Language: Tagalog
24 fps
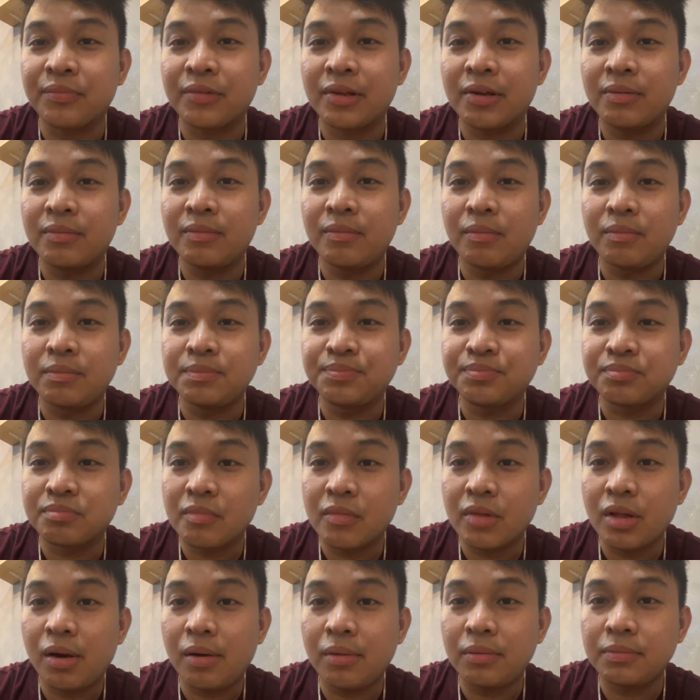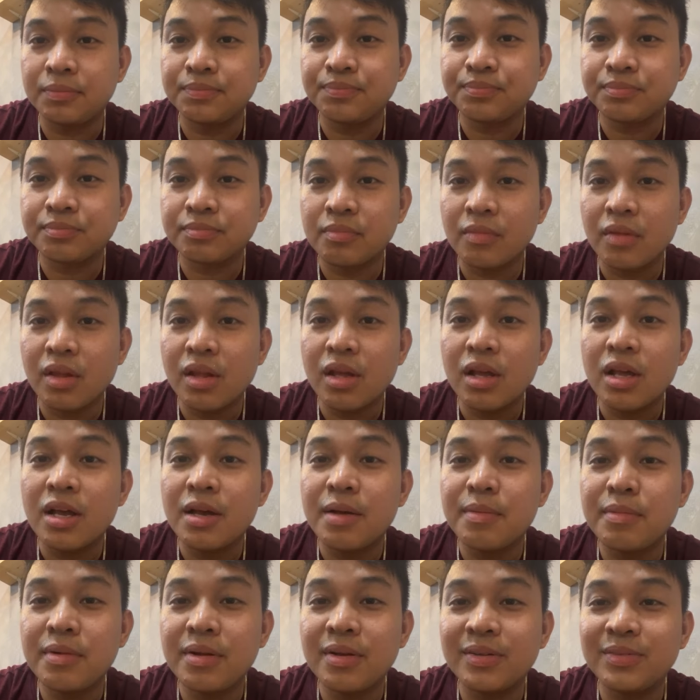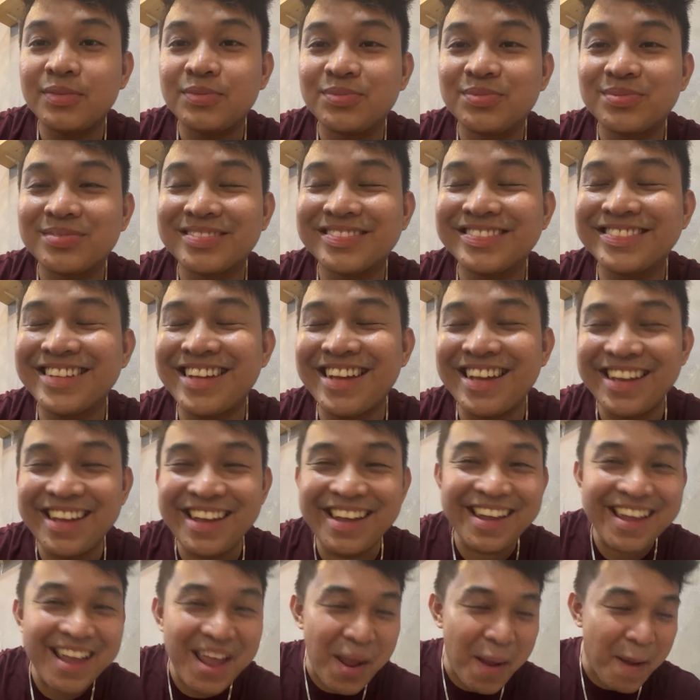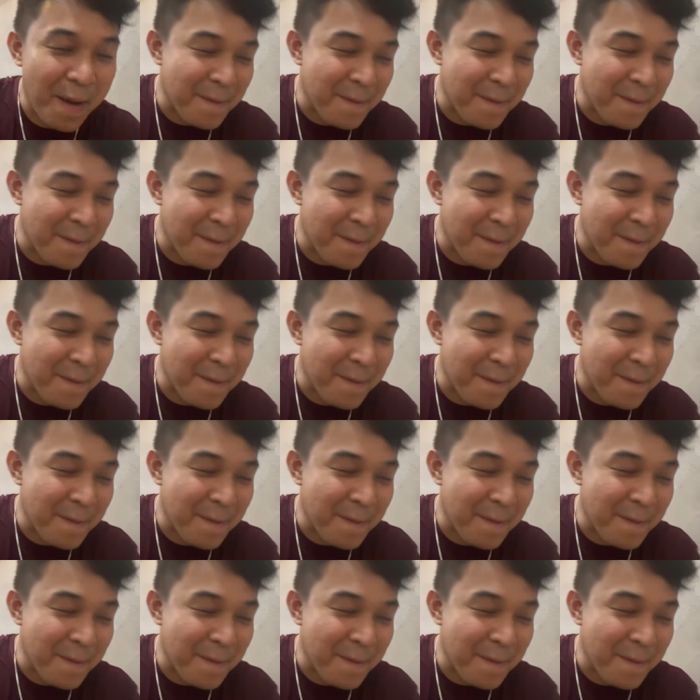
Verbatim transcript: Malapit naman po Malapit po ang puso namin dalawa. Mm.